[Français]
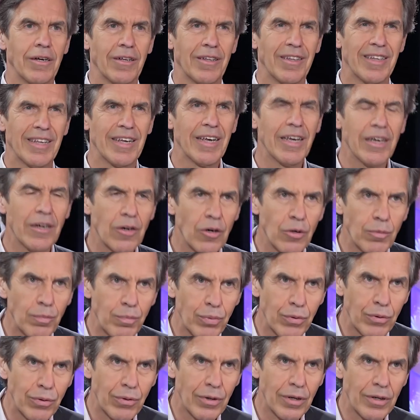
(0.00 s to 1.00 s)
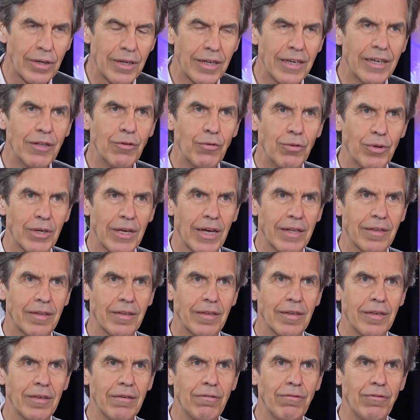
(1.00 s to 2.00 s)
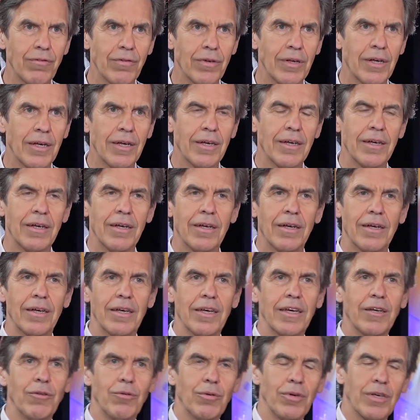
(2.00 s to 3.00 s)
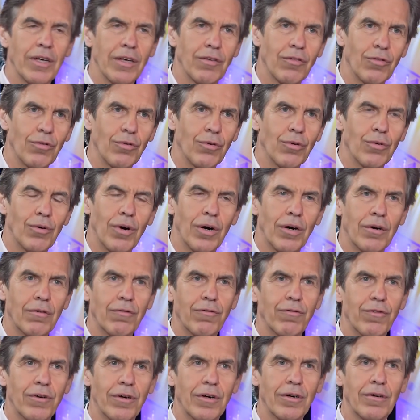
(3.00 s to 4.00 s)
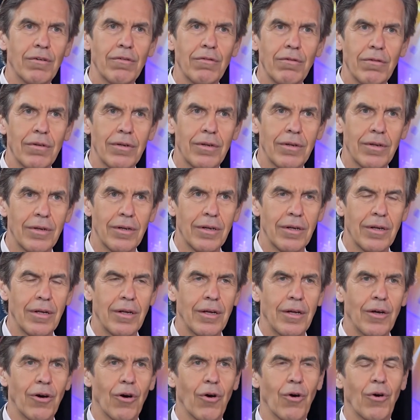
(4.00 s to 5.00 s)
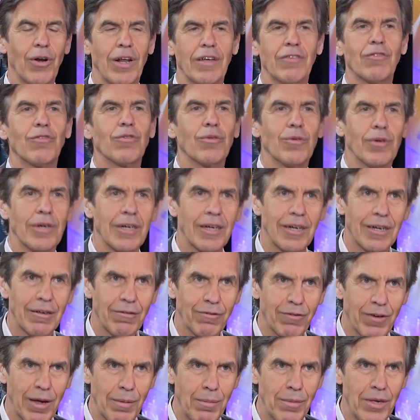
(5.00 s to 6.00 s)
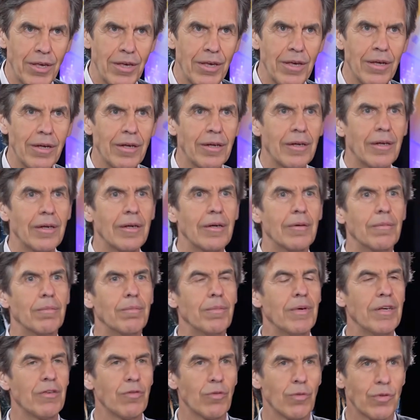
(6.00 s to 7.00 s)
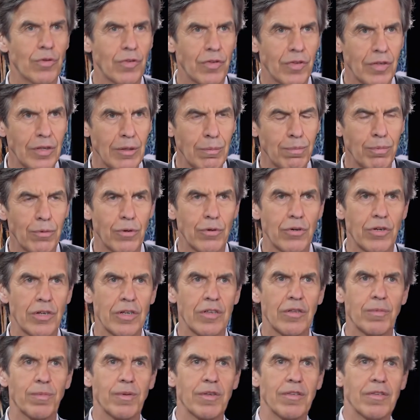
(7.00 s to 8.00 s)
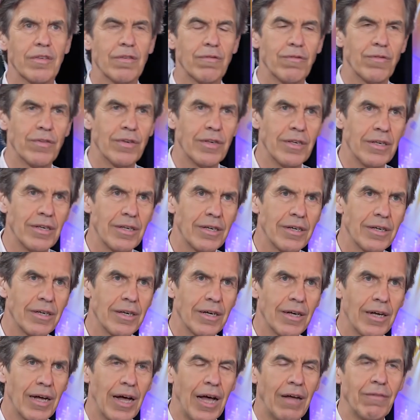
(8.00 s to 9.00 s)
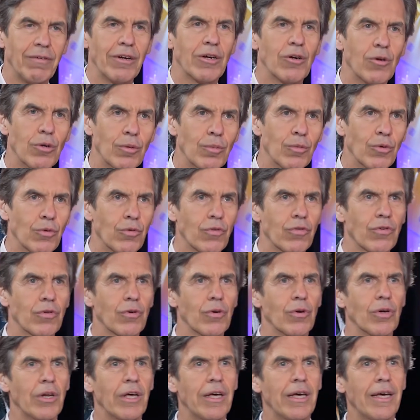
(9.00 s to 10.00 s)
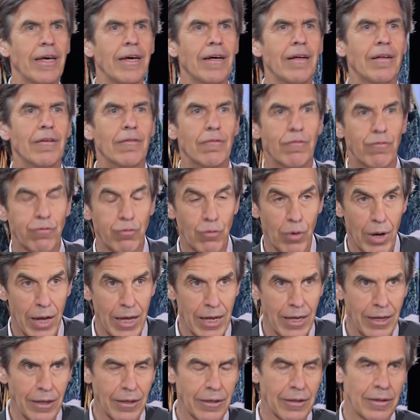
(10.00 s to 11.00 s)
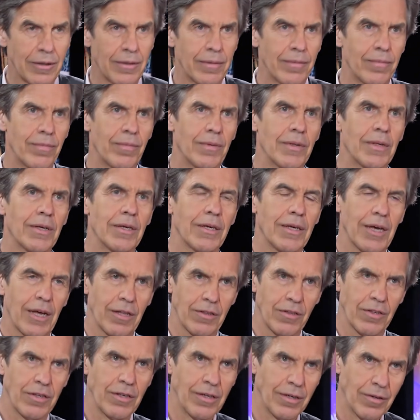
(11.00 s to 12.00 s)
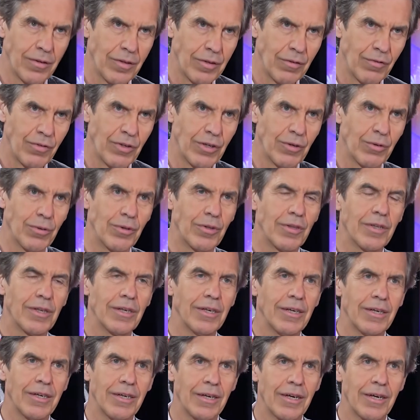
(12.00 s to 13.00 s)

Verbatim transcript: un très grand pôle éducatif, éducation enfant, relations avec les familles, mais aussi projets spécifiques avec le monde scolaire, voire quartiers en difficulté,